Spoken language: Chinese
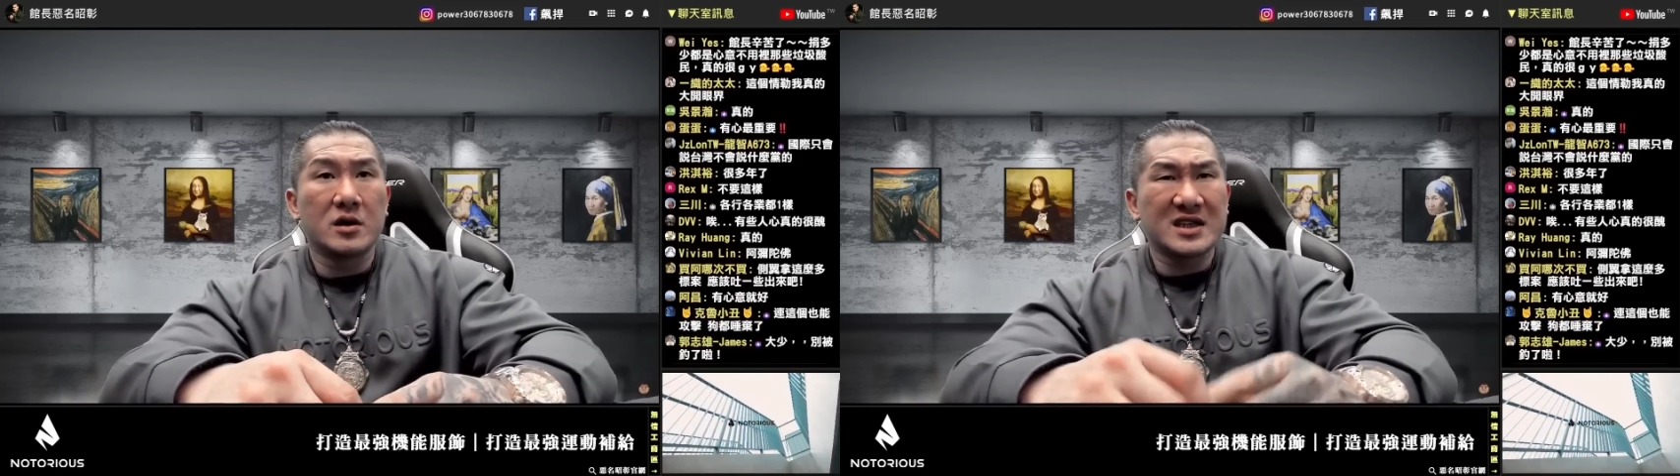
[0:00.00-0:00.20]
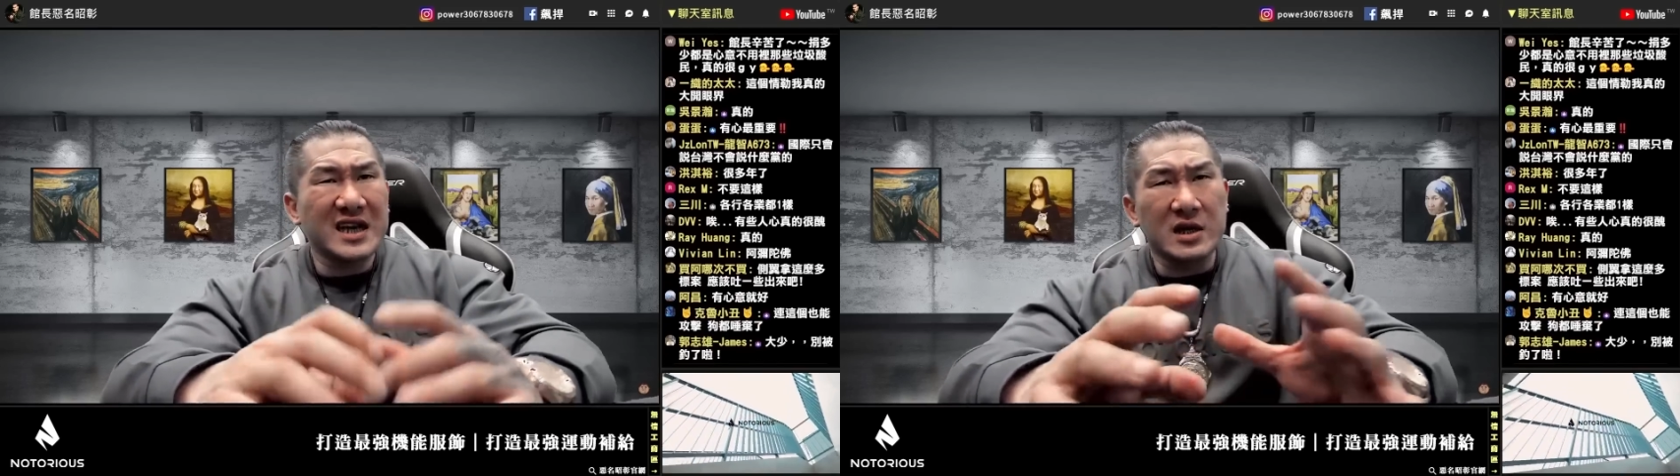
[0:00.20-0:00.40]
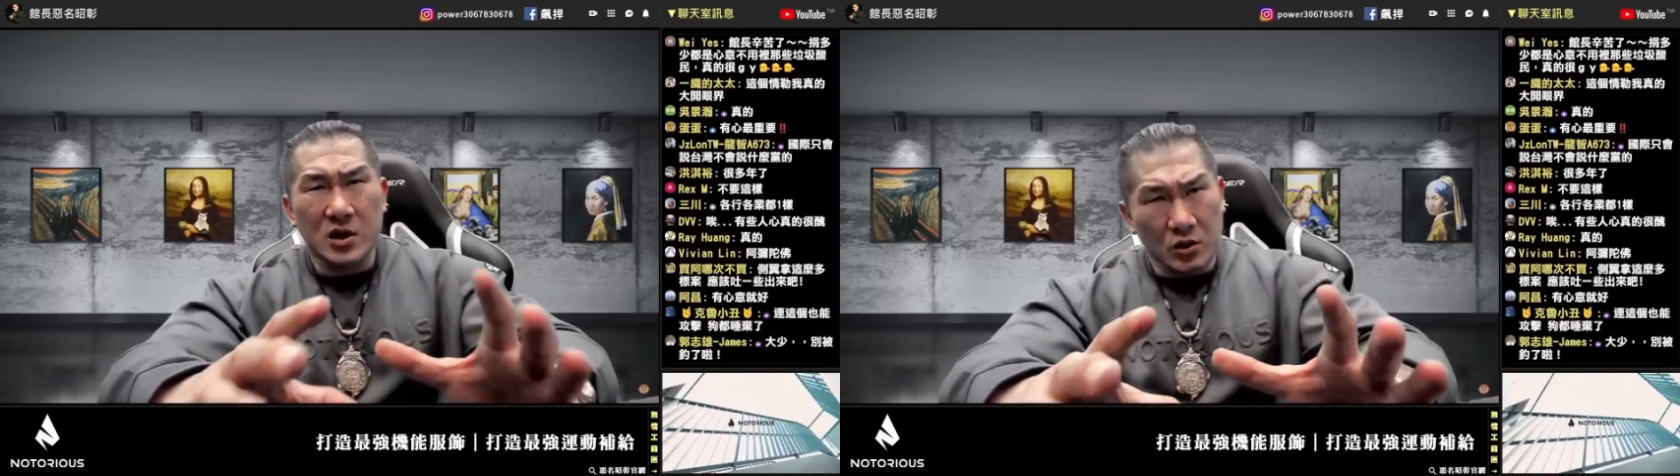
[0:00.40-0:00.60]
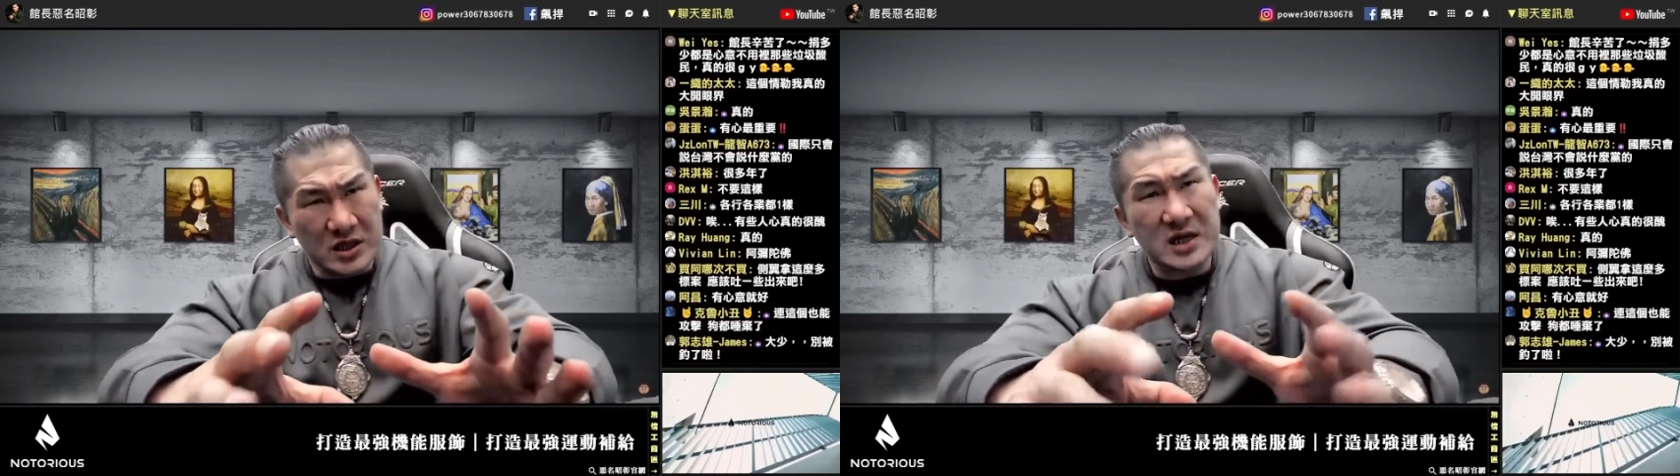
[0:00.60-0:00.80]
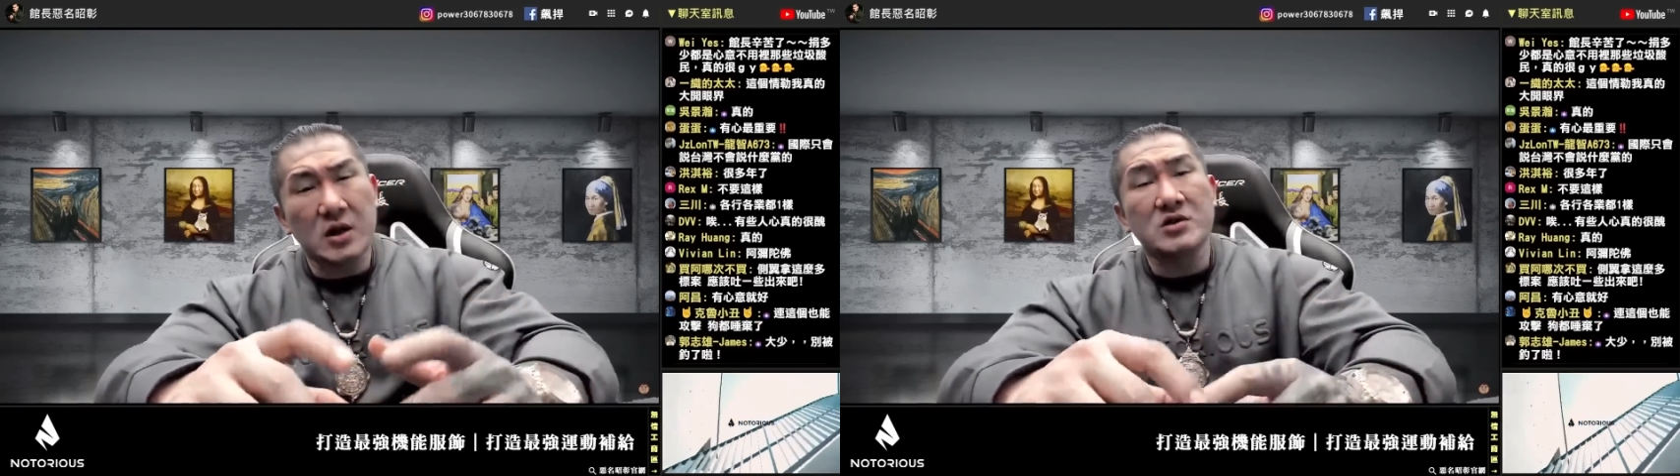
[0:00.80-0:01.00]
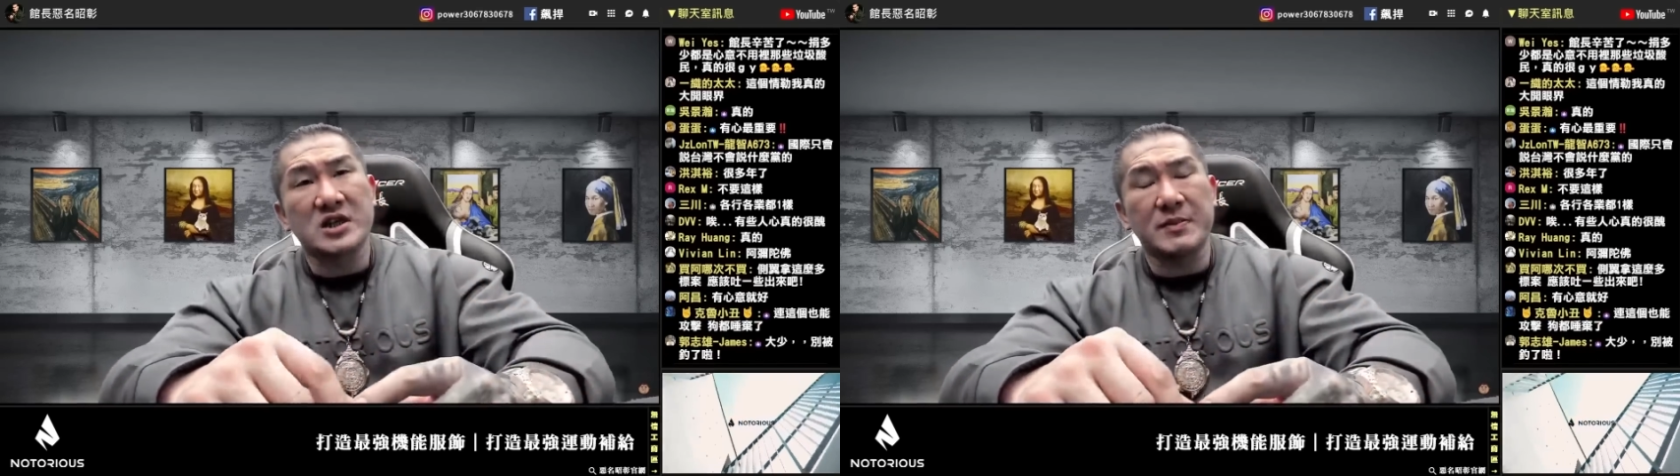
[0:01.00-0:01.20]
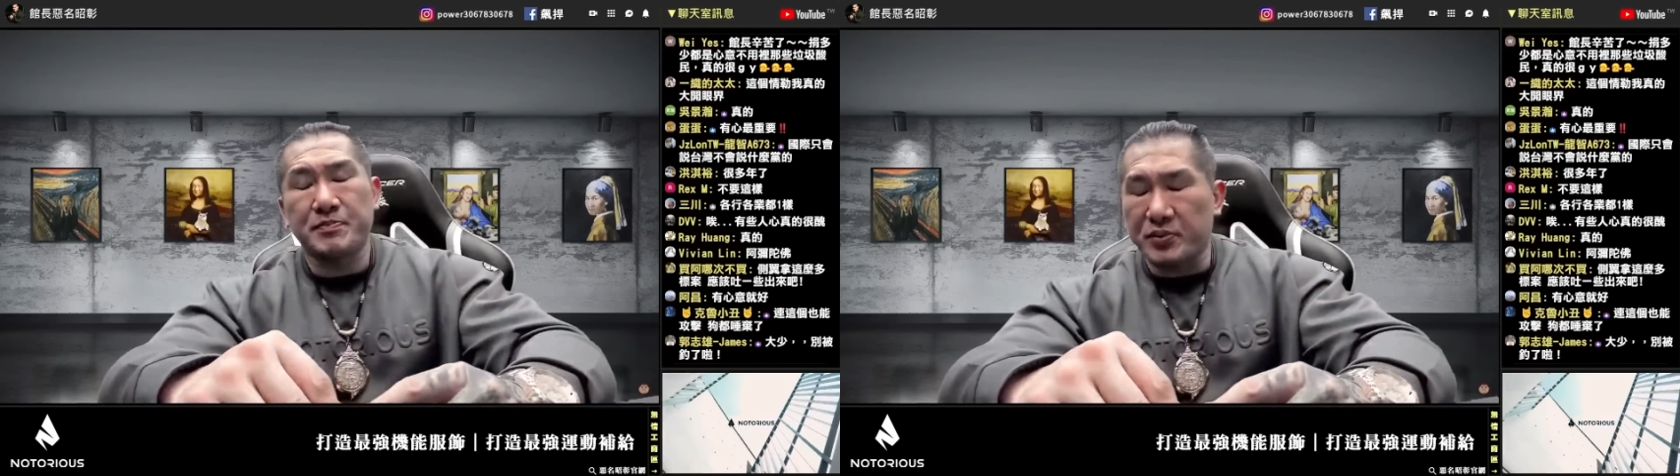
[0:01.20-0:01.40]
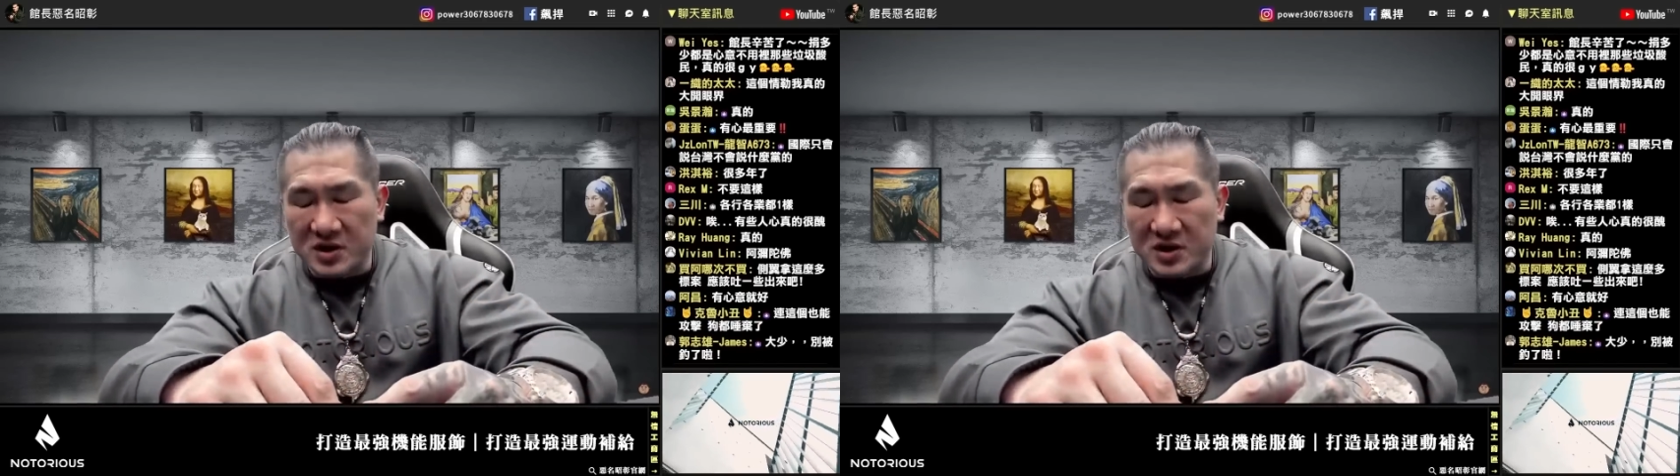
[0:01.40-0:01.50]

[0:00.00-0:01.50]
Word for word: 这个有些东西不